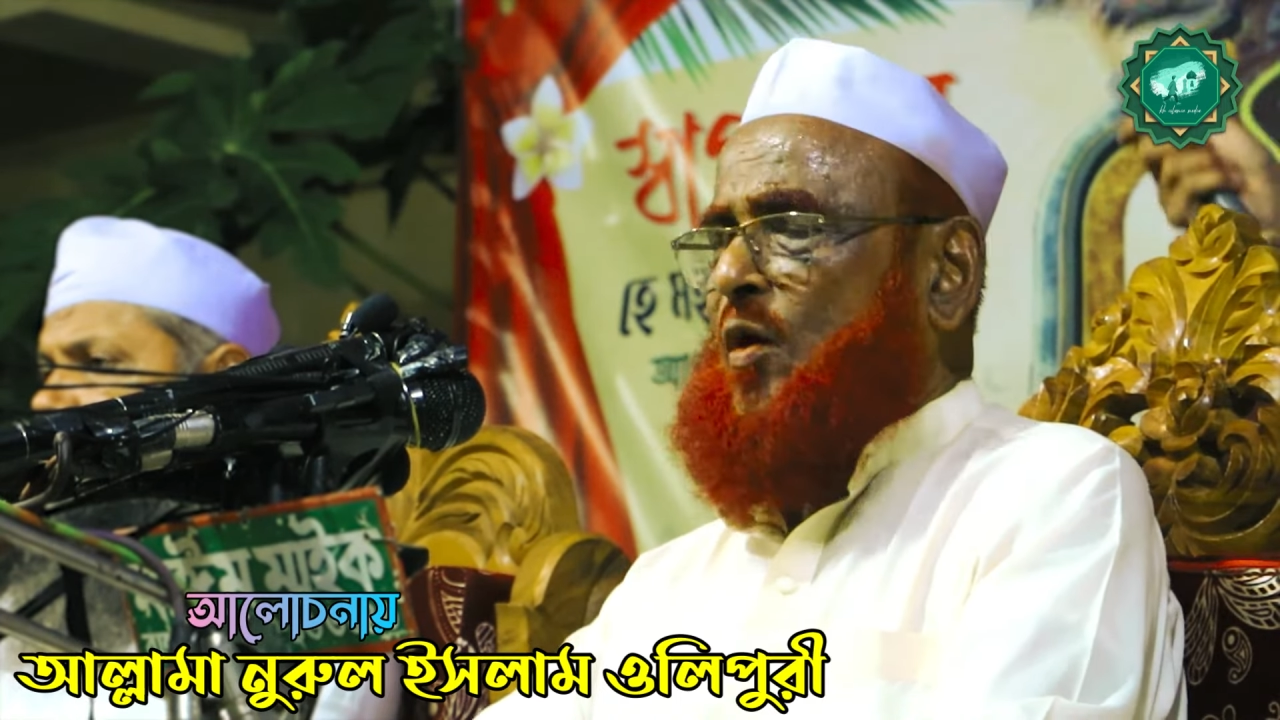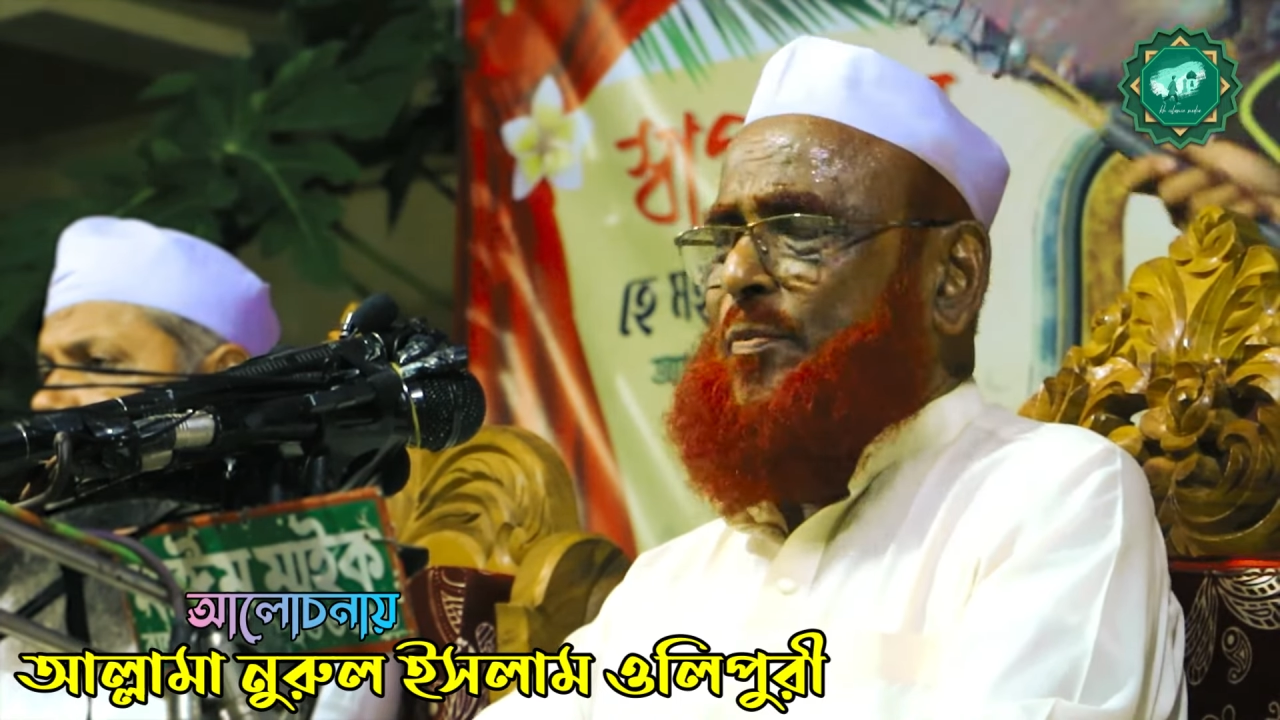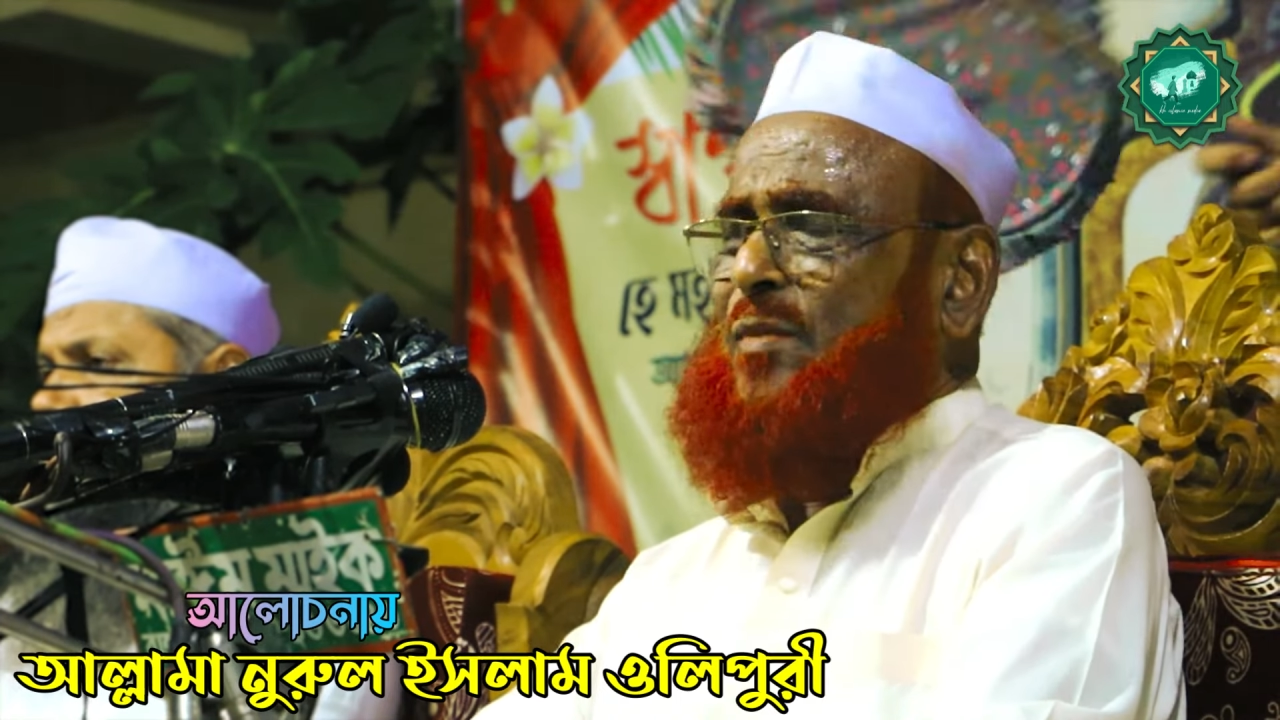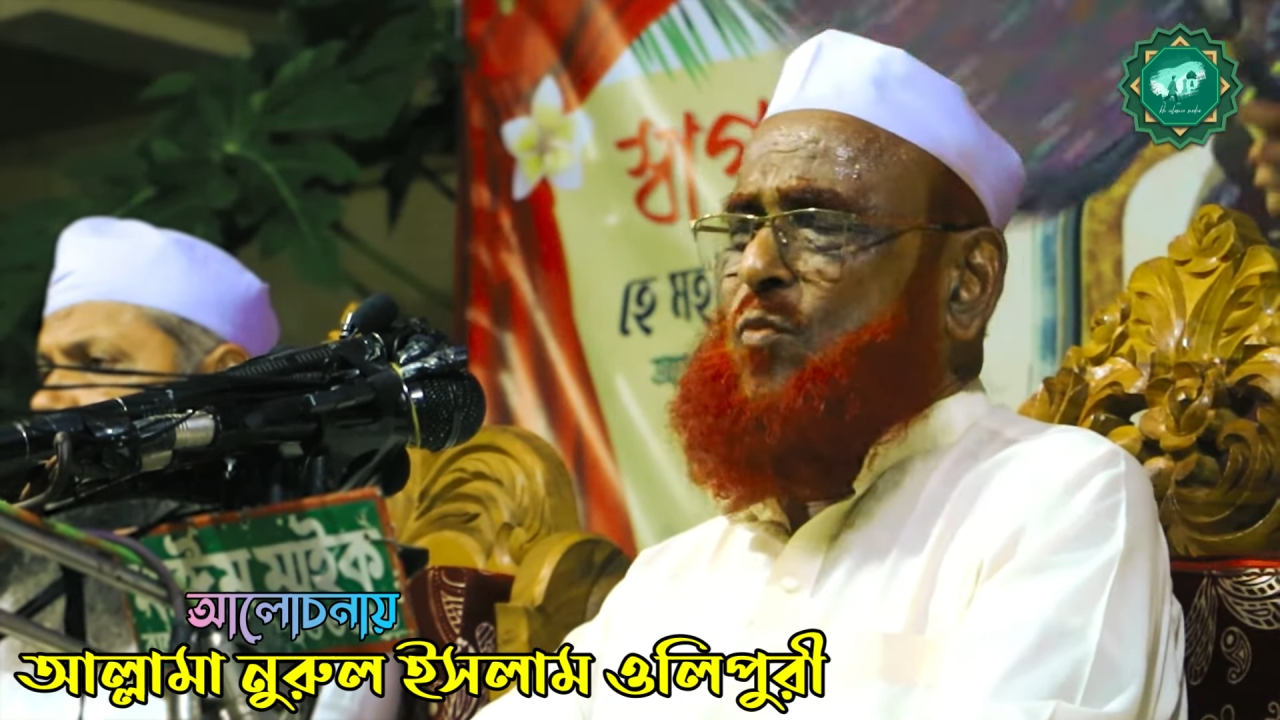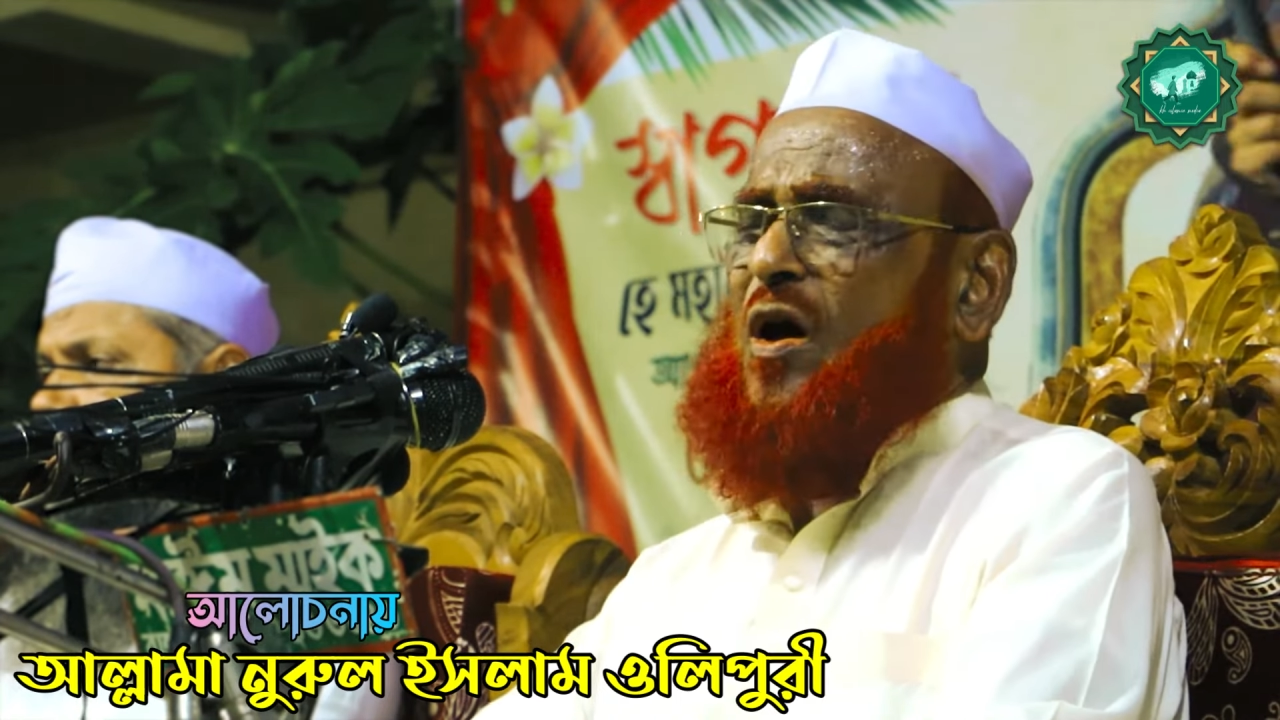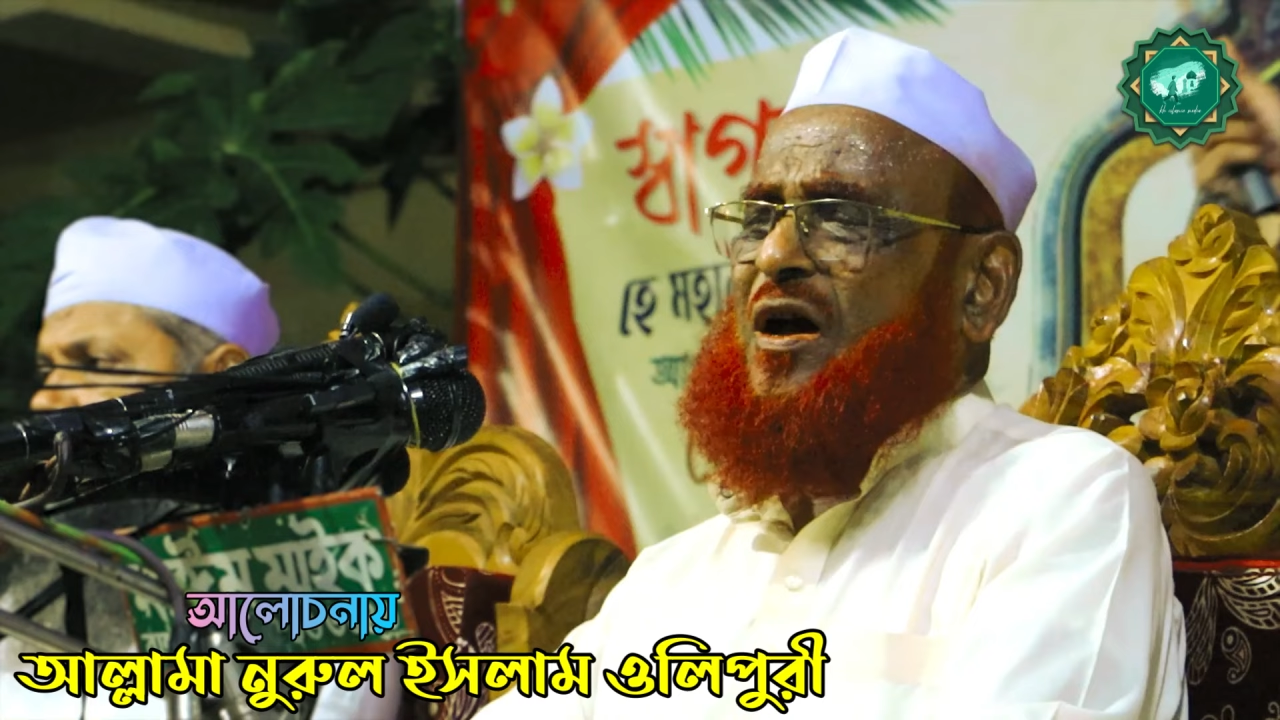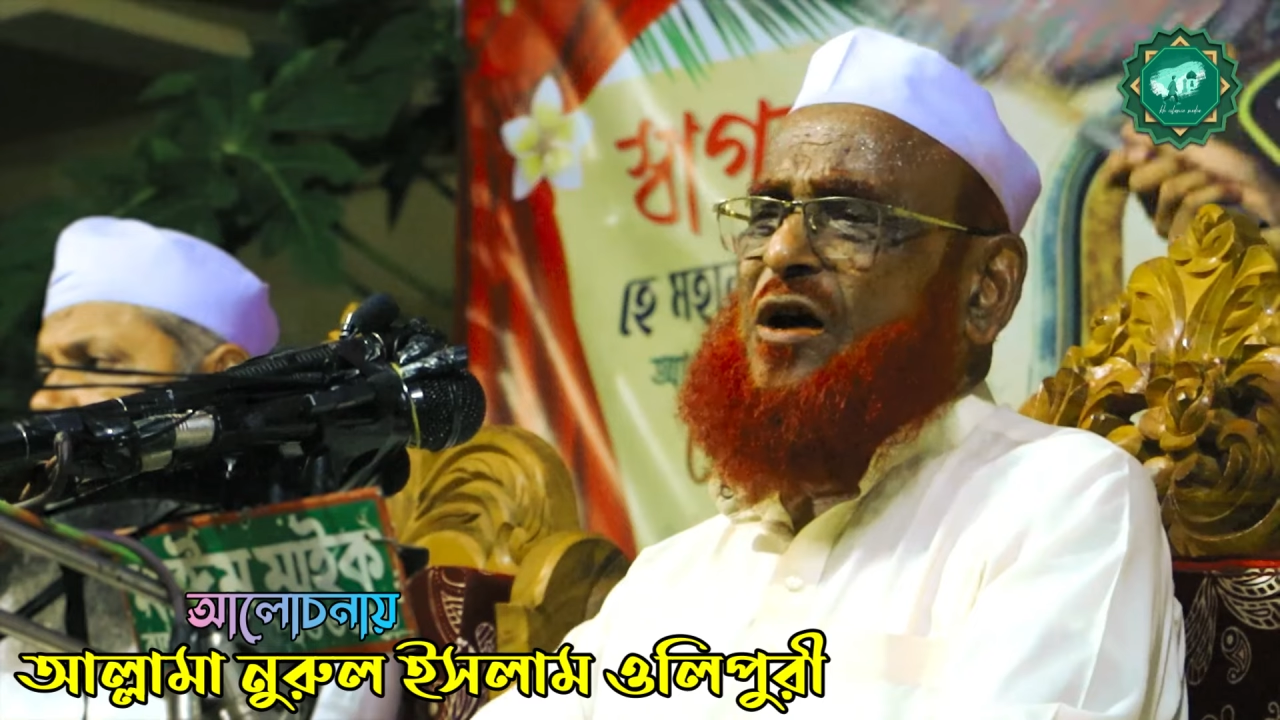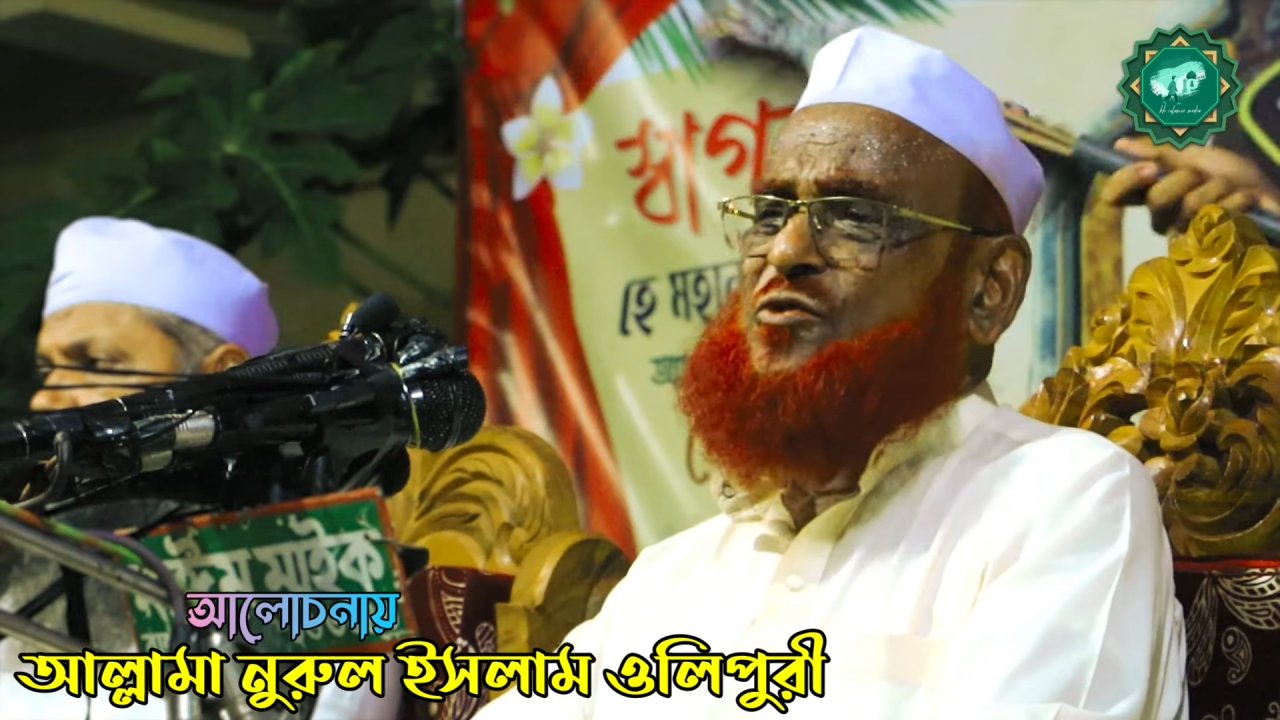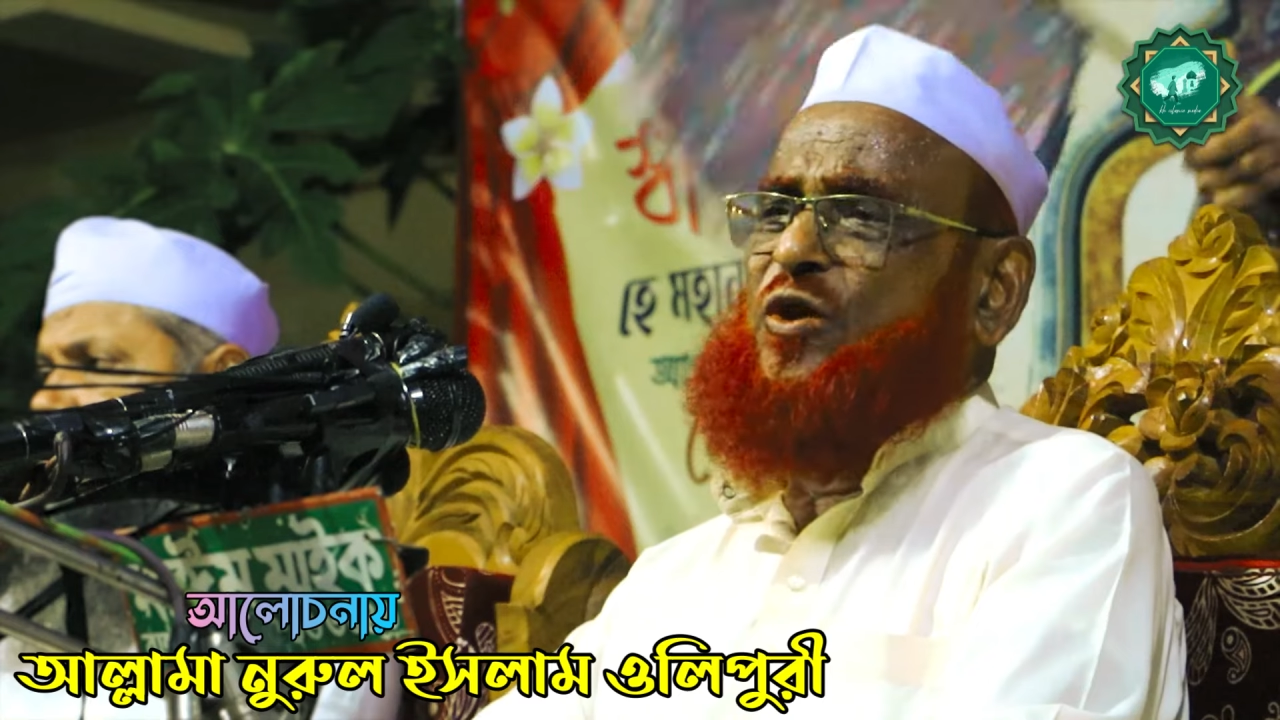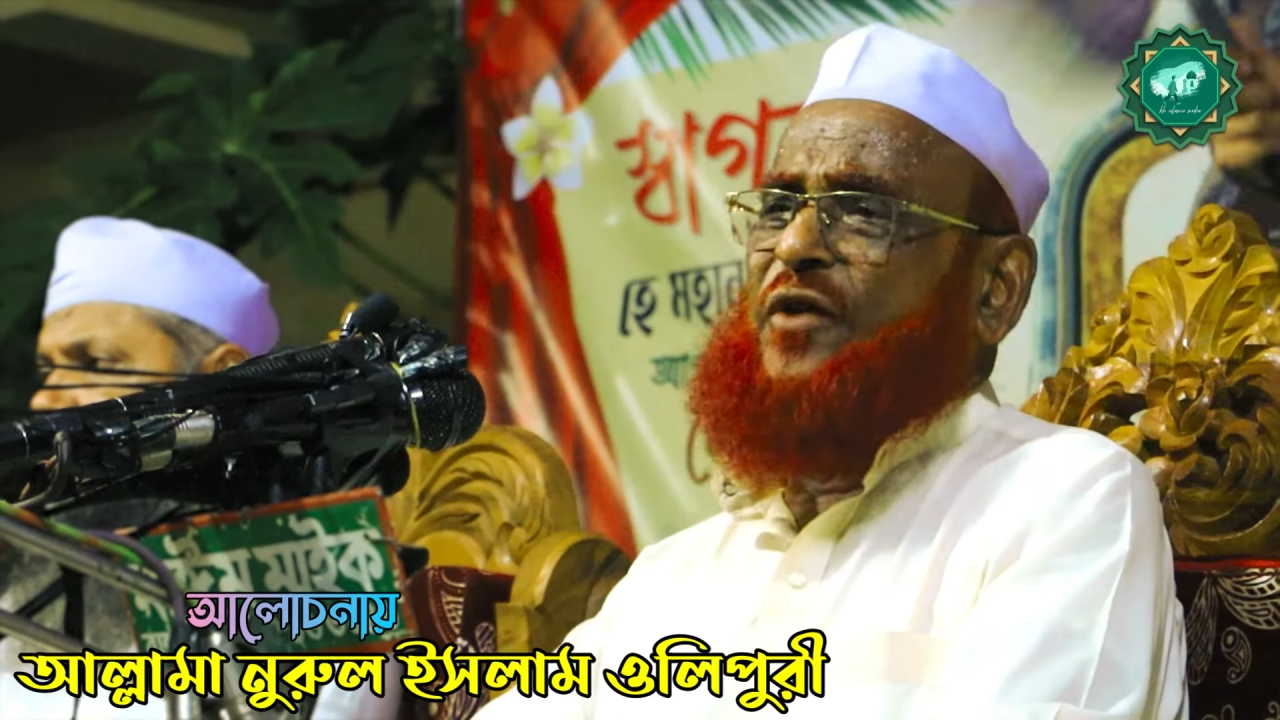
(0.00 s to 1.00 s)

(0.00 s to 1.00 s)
নবী মক্কা